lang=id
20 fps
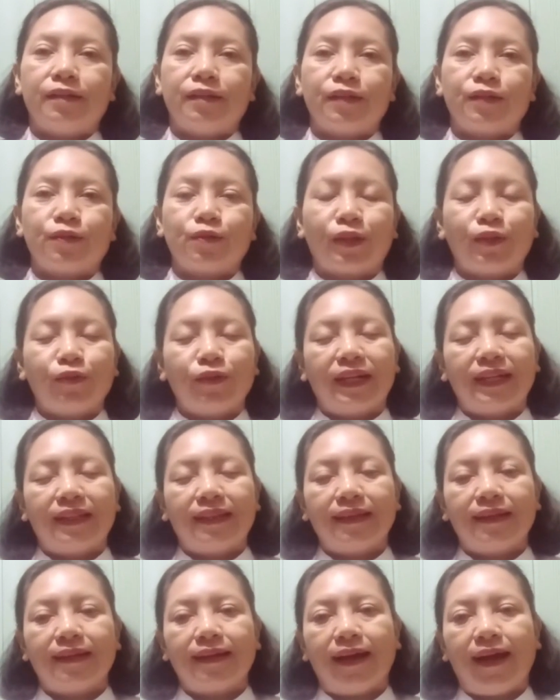suatu
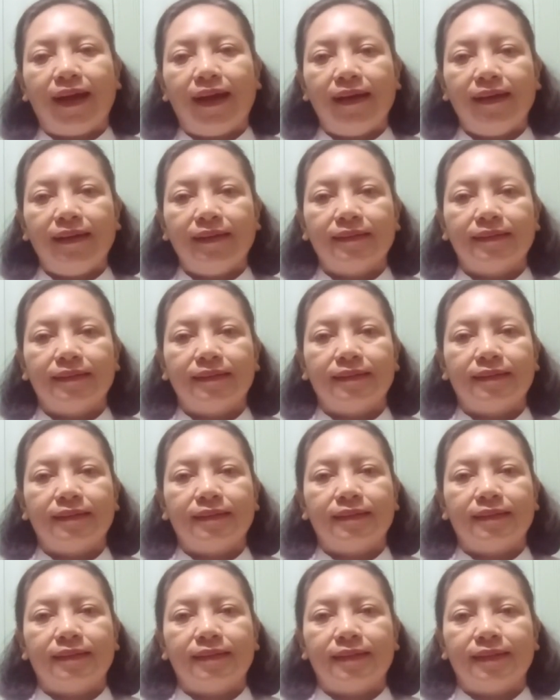ketika
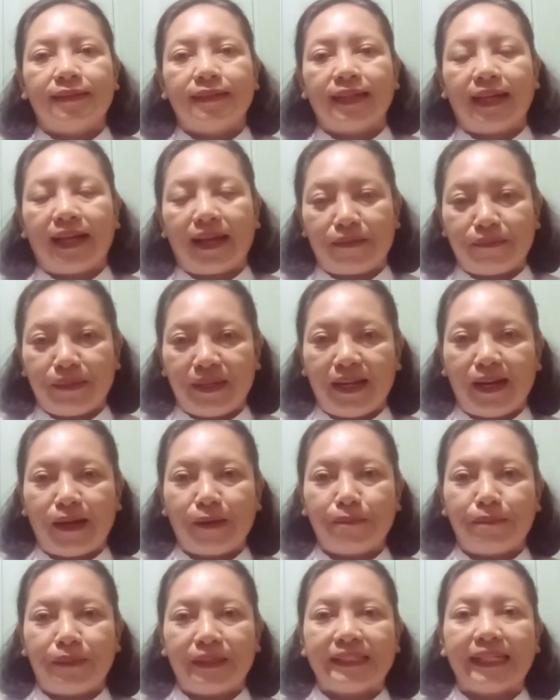kami
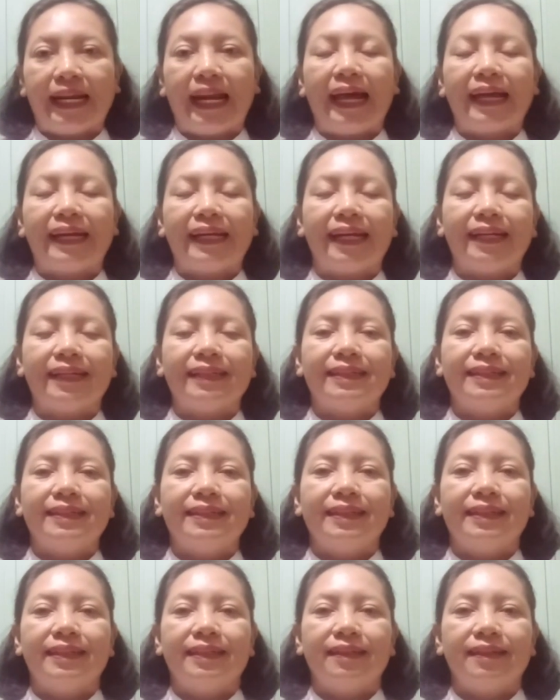dalam perjalanan.
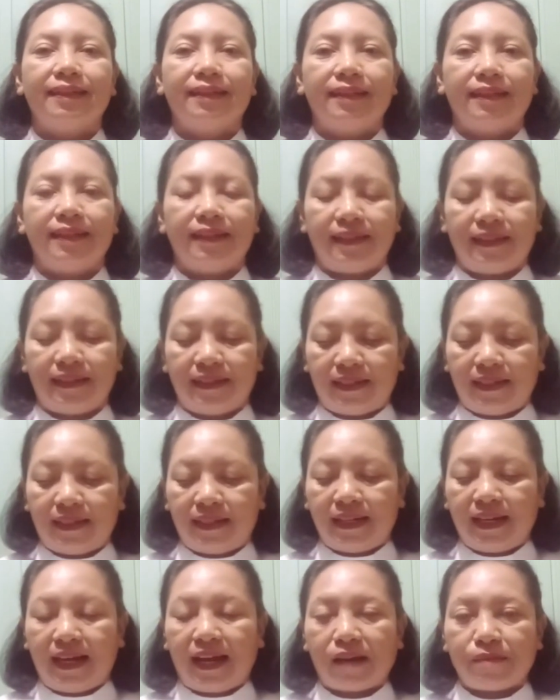
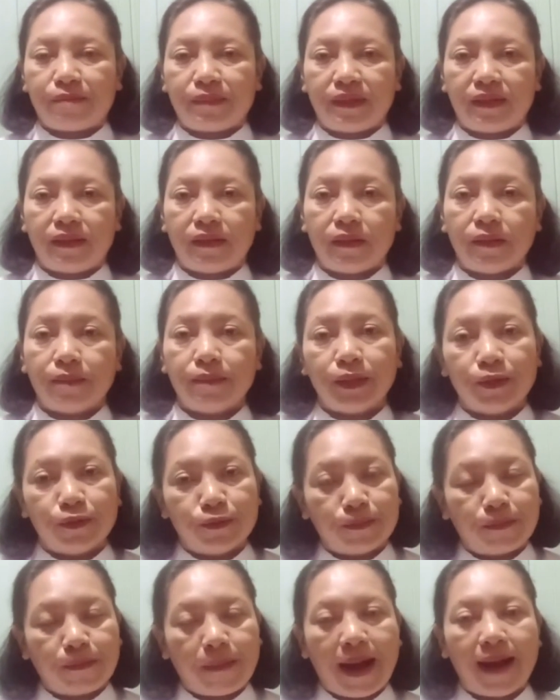Kami
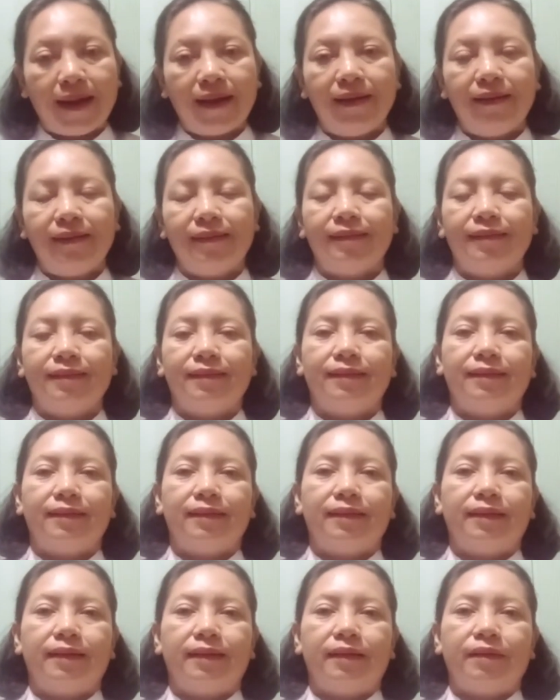menumpang
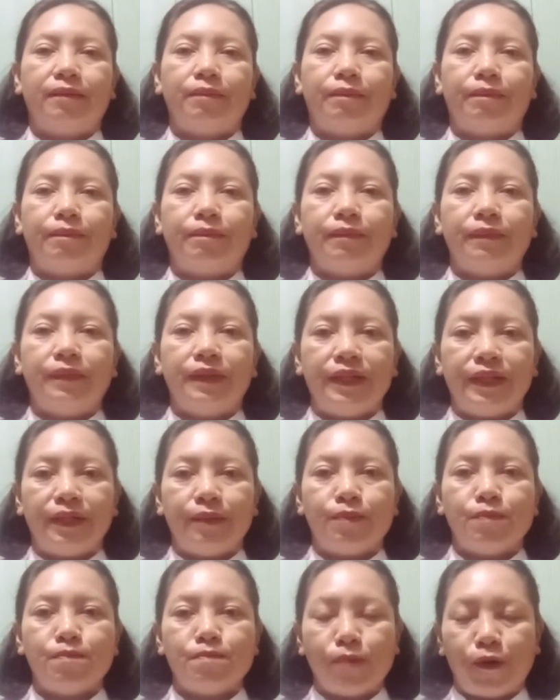
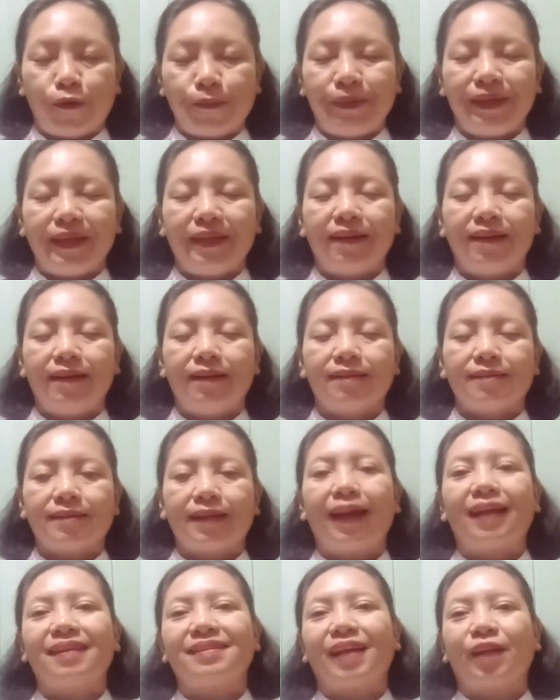di mobil
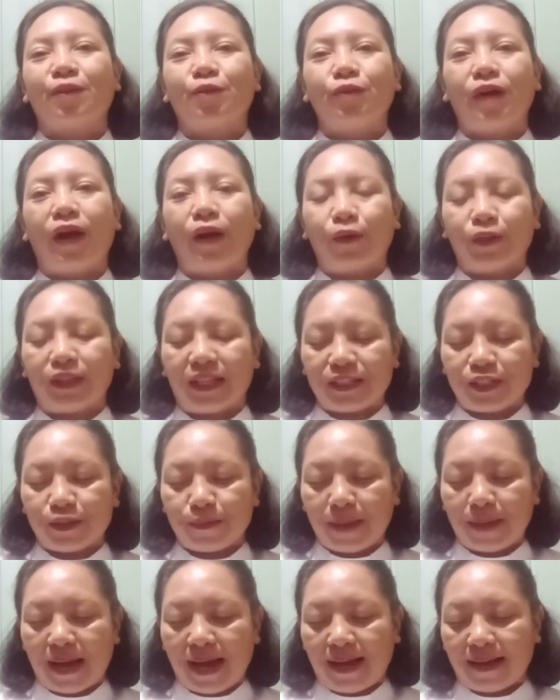salah satu anggota
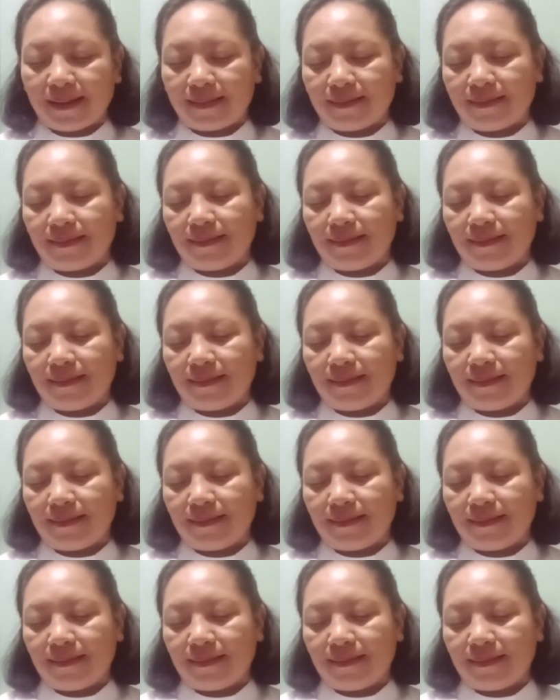jemaat.